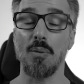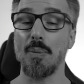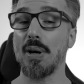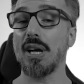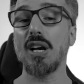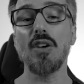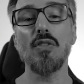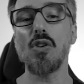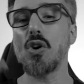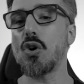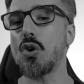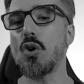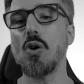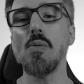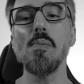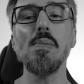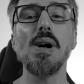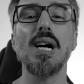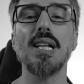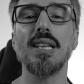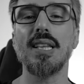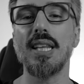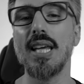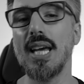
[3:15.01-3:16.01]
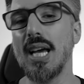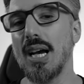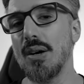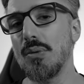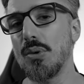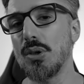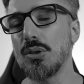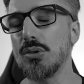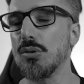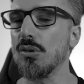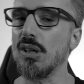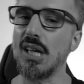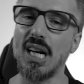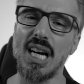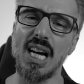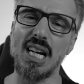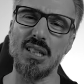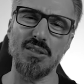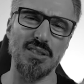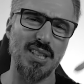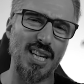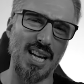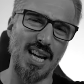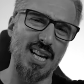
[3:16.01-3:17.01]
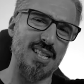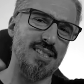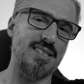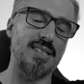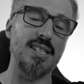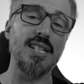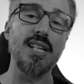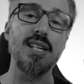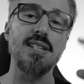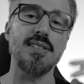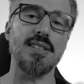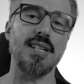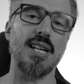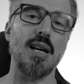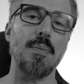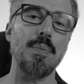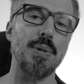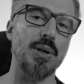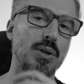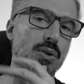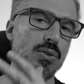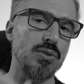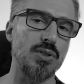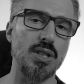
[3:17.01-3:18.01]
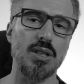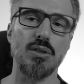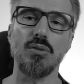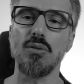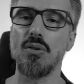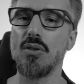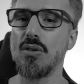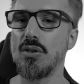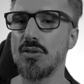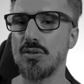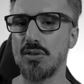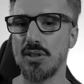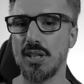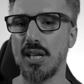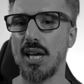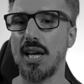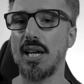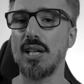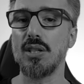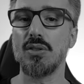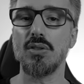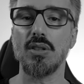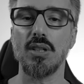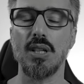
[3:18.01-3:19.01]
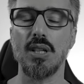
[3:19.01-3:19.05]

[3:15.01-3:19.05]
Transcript: Como é que eu vou combater o outro lado, que é racista, que é preconceituoso, que é isso,